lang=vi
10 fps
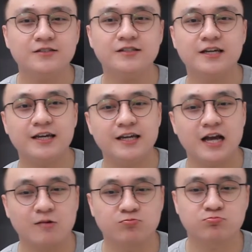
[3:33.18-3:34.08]
trước khi
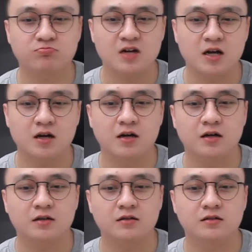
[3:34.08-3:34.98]
học
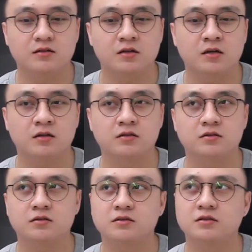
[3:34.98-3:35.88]
uh,
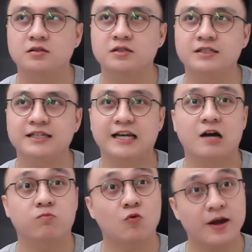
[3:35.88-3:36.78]
uh, ngành
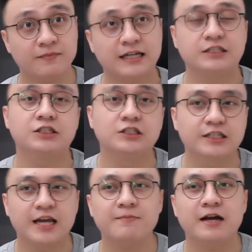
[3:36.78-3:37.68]
học của em tại
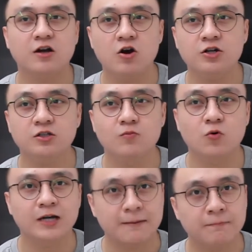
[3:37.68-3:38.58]
trường thì em đã có được
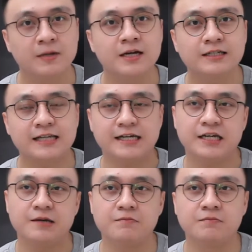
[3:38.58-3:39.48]
một năm trải
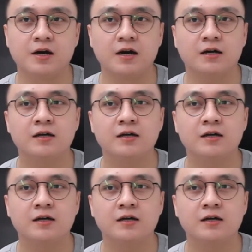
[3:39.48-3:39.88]
nghiệm uh,